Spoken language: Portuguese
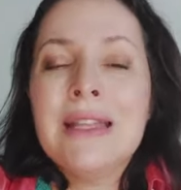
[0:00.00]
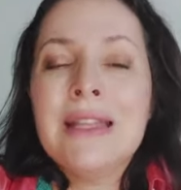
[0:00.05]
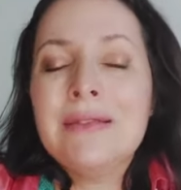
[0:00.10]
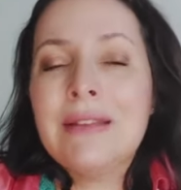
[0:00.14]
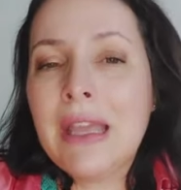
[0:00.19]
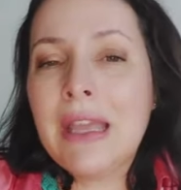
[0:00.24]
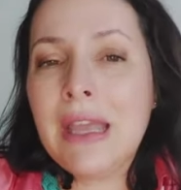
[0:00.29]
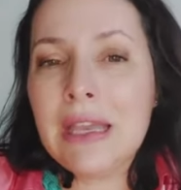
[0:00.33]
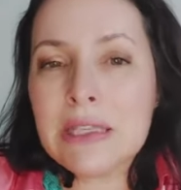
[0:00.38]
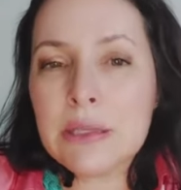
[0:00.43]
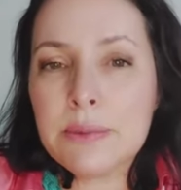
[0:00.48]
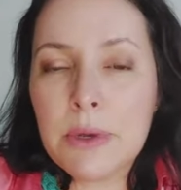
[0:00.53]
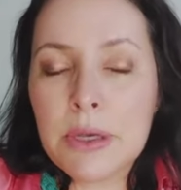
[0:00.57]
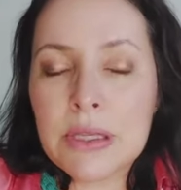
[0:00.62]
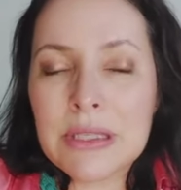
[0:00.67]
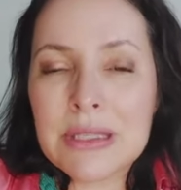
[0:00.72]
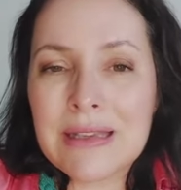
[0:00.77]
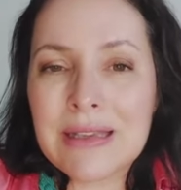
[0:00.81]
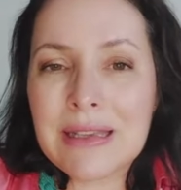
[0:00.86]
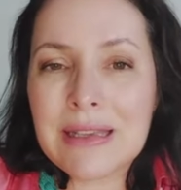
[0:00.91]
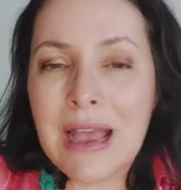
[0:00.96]
Tem
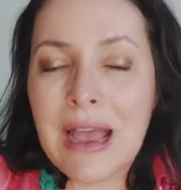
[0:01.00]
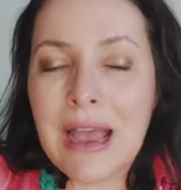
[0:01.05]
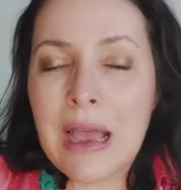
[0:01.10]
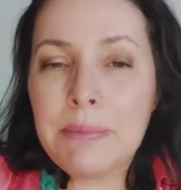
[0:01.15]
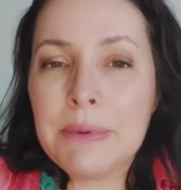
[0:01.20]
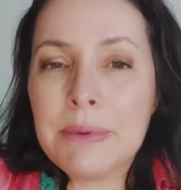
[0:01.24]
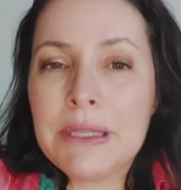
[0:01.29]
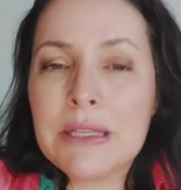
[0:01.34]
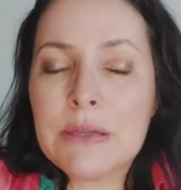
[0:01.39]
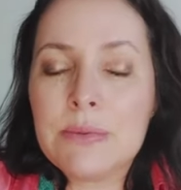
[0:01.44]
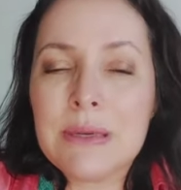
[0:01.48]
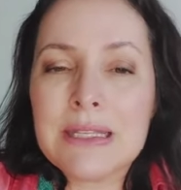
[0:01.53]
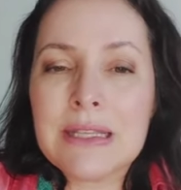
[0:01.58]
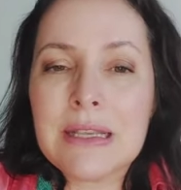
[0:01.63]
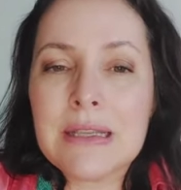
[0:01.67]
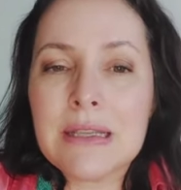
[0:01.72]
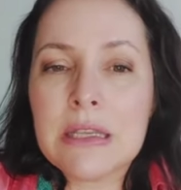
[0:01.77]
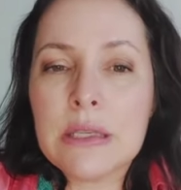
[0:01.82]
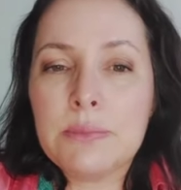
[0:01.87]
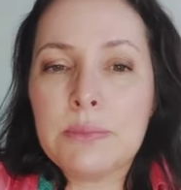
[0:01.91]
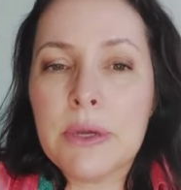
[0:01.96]
respostas rápidas, mas
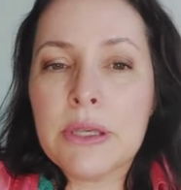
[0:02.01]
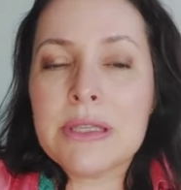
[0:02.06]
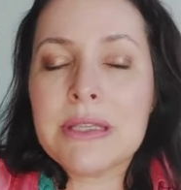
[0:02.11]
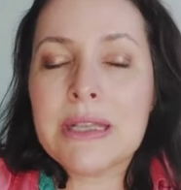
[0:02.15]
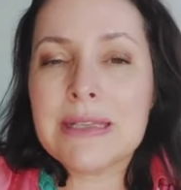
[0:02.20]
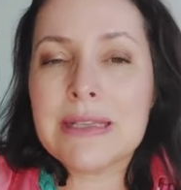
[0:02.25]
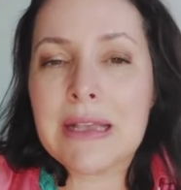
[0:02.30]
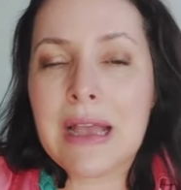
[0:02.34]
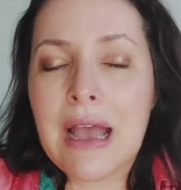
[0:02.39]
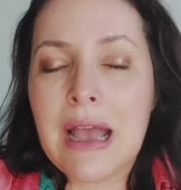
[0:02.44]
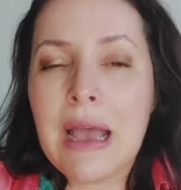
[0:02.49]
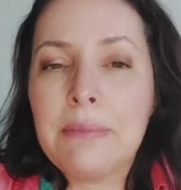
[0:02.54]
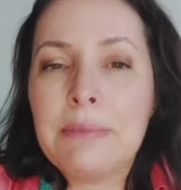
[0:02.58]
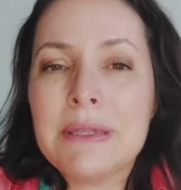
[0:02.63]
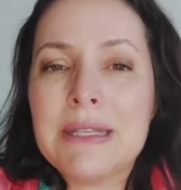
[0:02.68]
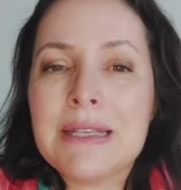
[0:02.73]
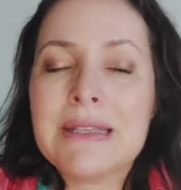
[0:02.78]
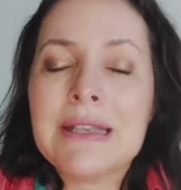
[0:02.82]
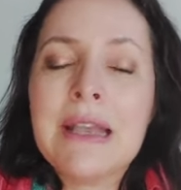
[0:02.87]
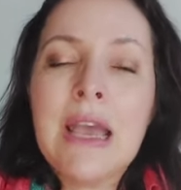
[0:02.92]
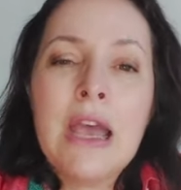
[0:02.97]
as respostas
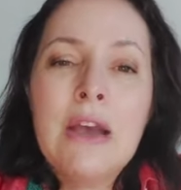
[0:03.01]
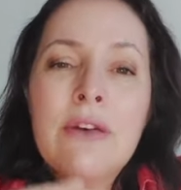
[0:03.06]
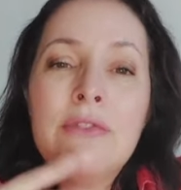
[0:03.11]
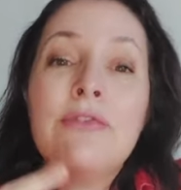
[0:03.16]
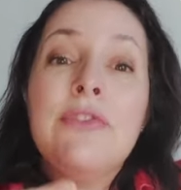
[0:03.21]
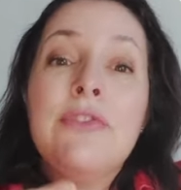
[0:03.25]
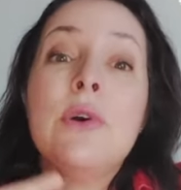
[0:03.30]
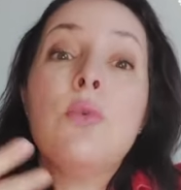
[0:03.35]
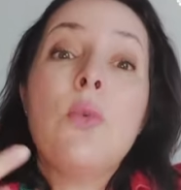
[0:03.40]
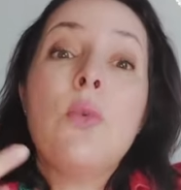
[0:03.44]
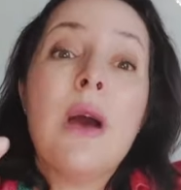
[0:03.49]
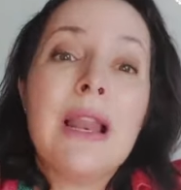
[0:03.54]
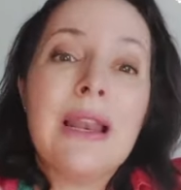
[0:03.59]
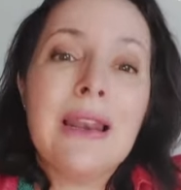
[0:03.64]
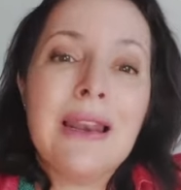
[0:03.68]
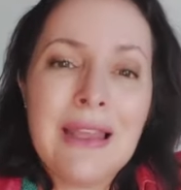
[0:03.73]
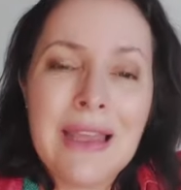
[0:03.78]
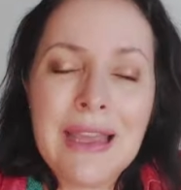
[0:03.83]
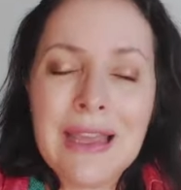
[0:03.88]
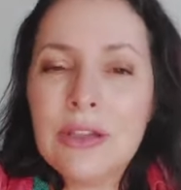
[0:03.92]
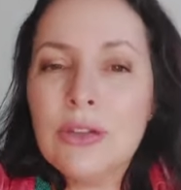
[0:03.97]
rápidas vão
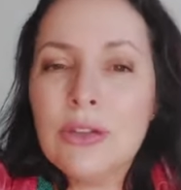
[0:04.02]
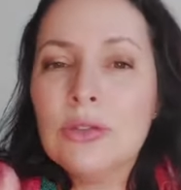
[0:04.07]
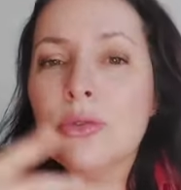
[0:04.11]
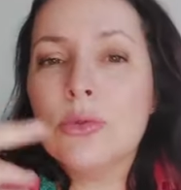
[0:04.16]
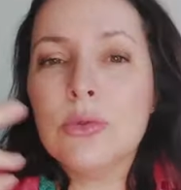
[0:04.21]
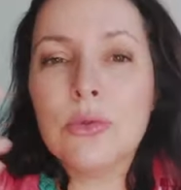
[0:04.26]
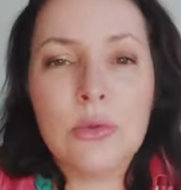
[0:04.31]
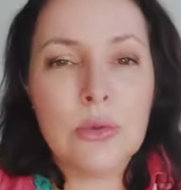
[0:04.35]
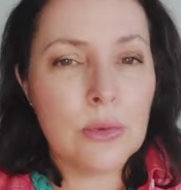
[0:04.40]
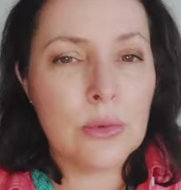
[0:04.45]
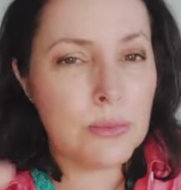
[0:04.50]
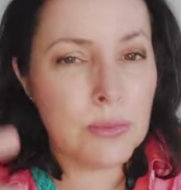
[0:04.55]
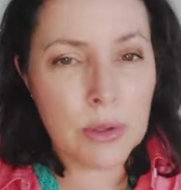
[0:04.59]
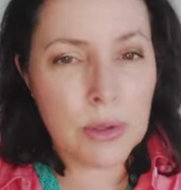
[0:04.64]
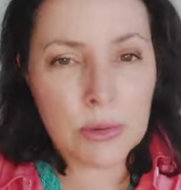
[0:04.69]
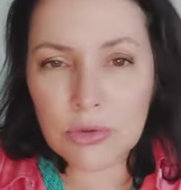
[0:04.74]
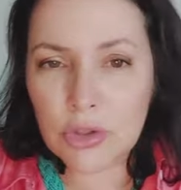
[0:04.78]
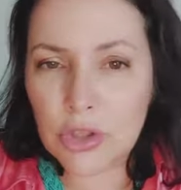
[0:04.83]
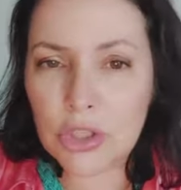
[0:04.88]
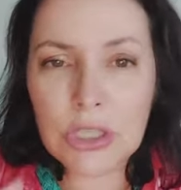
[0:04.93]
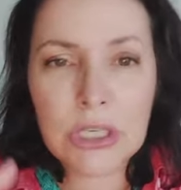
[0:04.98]
além do
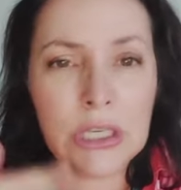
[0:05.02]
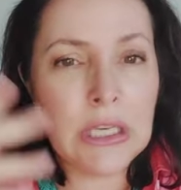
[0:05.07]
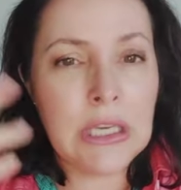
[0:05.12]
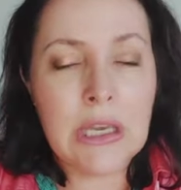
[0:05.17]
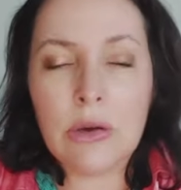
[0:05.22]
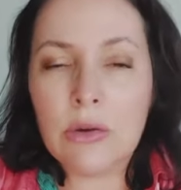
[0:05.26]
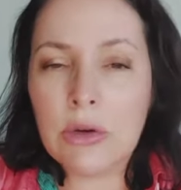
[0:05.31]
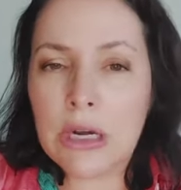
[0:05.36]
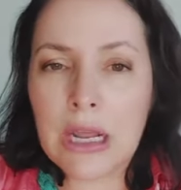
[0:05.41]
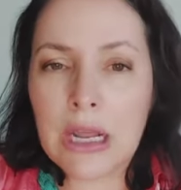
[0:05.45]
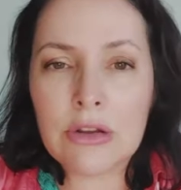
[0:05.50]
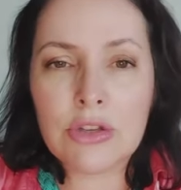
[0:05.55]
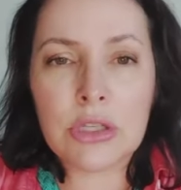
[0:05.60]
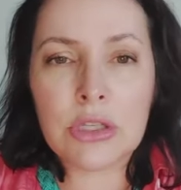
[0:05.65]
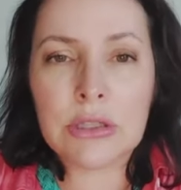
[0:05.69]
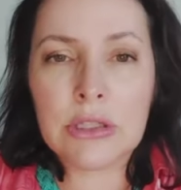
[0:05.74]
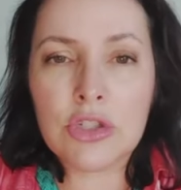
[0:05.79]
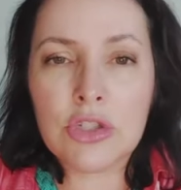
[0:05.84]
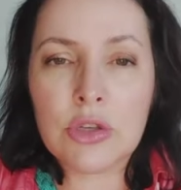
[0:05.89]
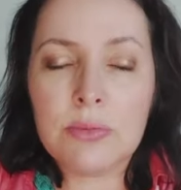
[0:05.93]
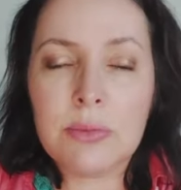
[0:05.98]
bom dia, horário de
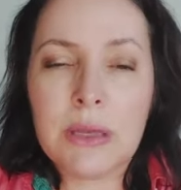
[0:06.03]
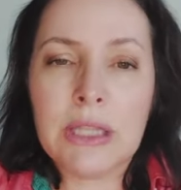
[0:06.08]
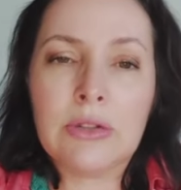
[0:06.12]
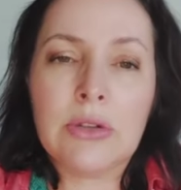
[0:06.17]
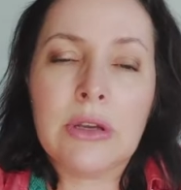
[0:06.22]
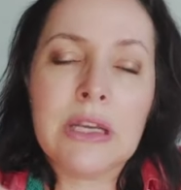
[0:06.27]
atendimento.